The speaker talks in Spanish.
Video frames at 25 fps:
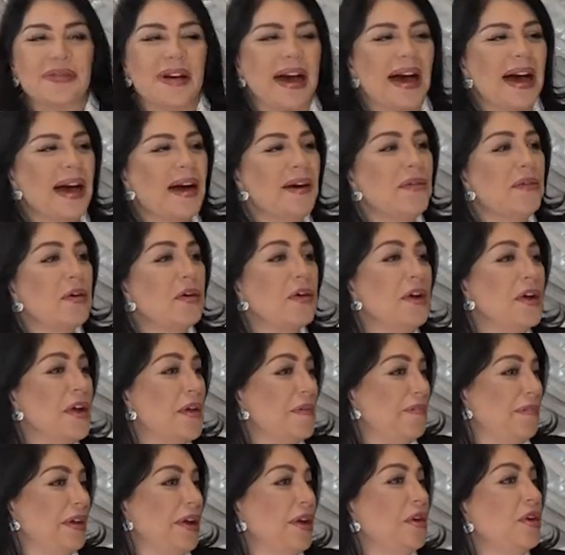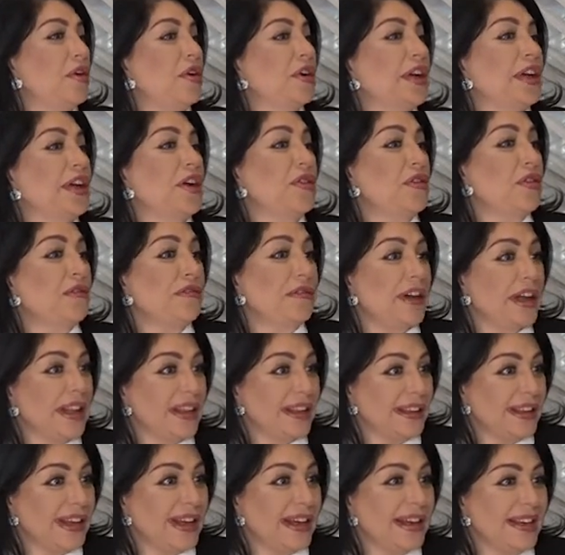pavo. Pero lo que no
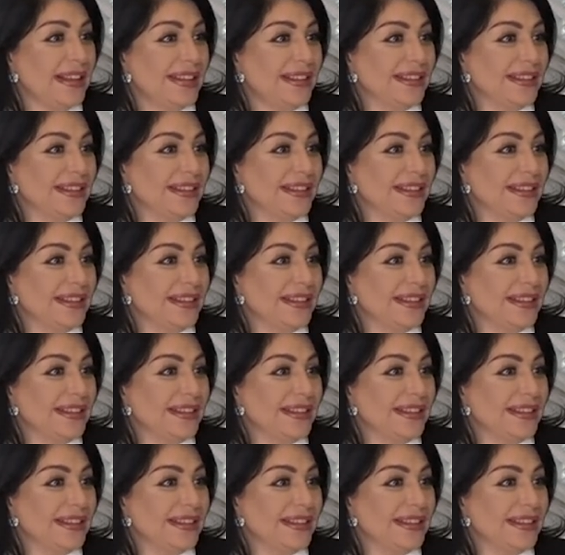falta